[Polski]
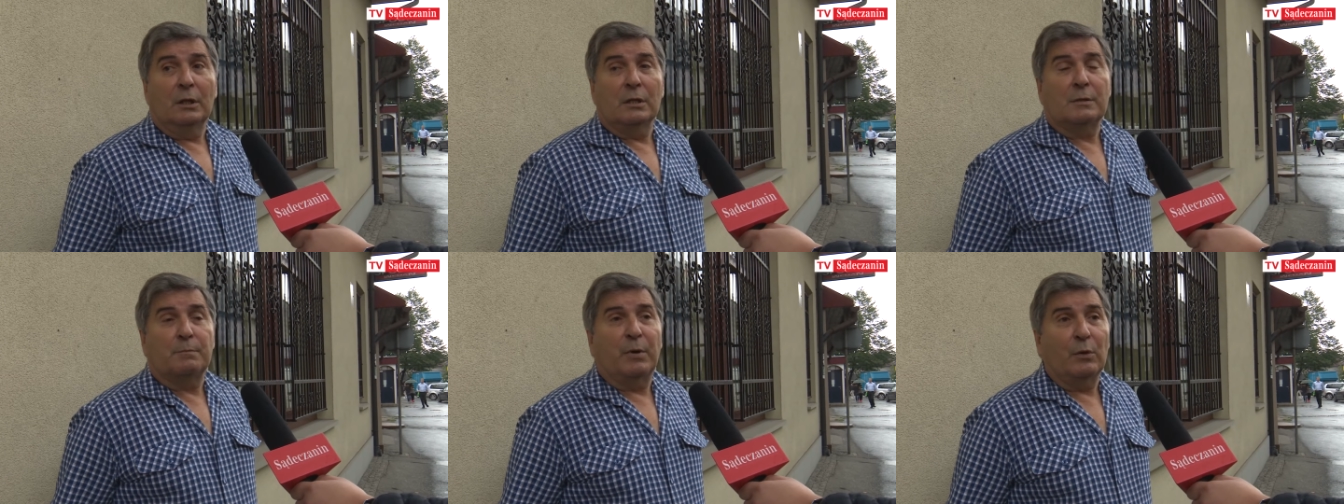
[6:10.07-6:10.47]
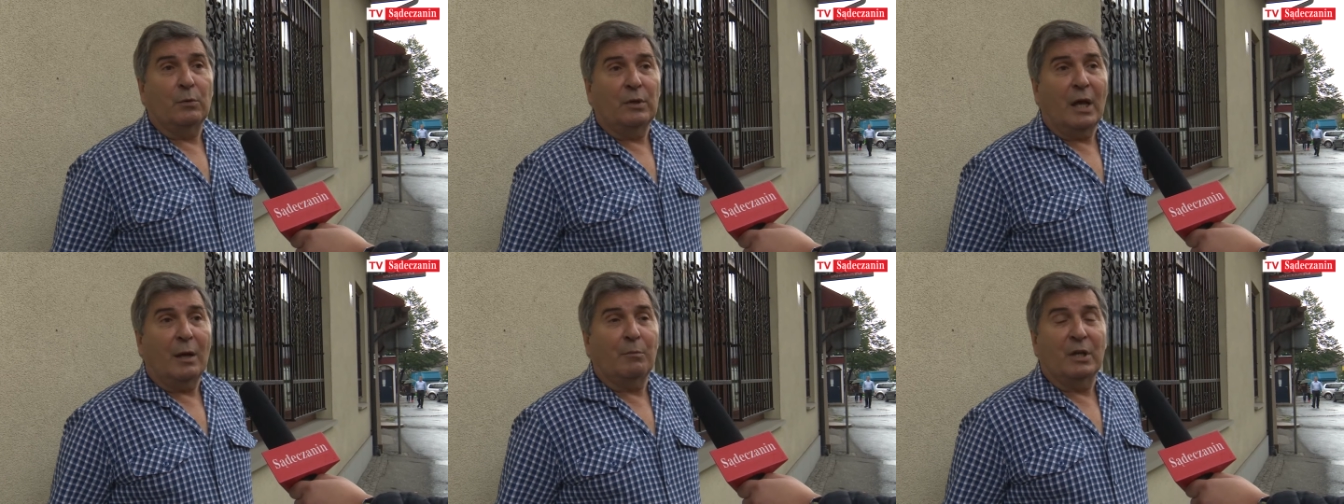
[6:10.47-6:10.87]

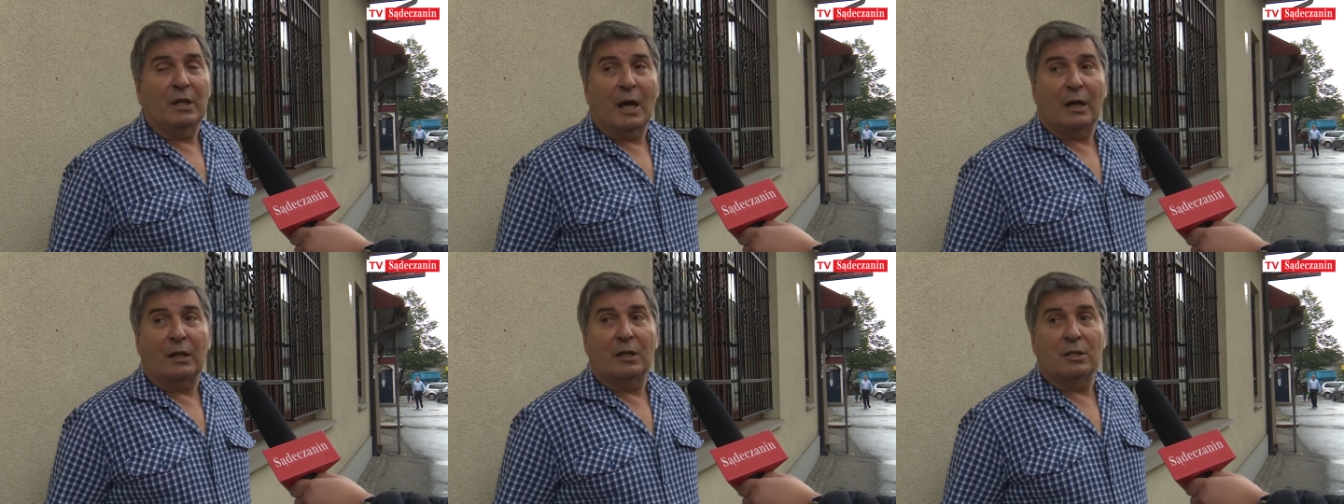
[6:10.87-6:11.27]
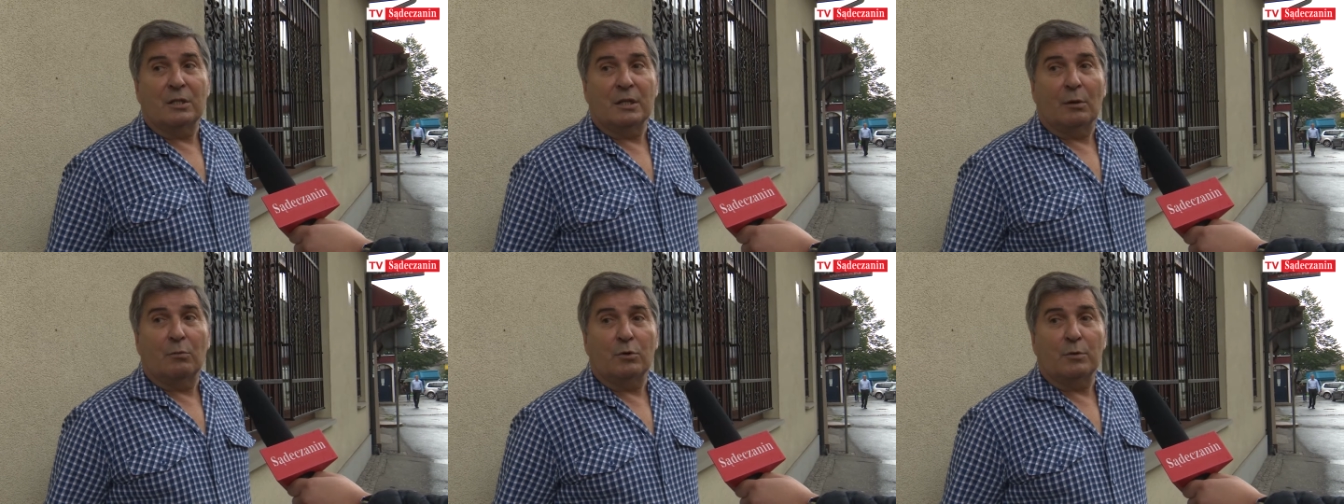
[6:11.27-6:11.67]
spełniamy jakieś,
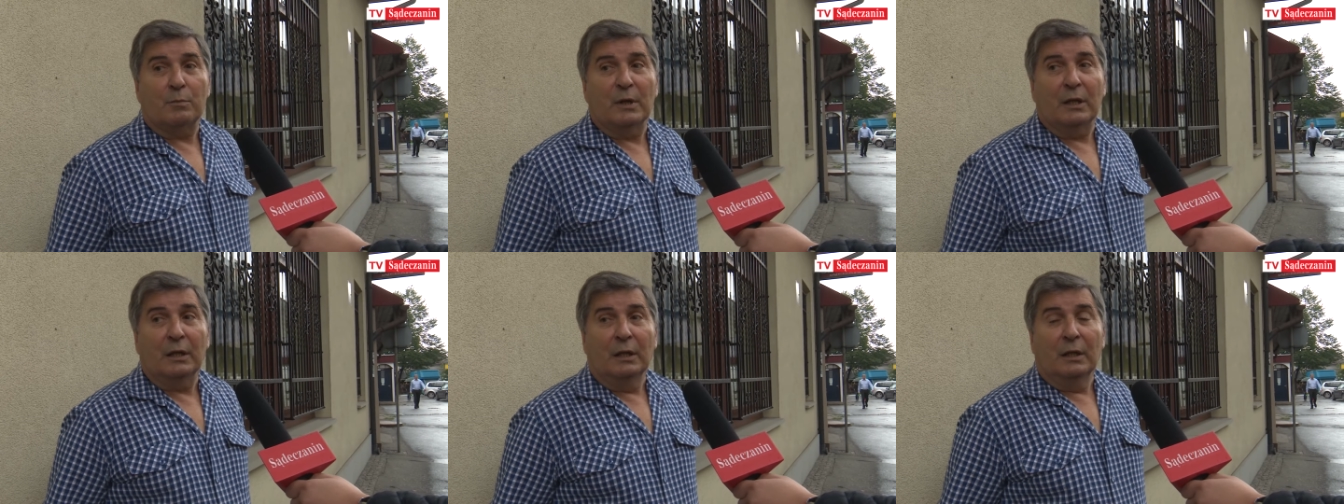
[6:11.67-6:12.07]
załóżmy,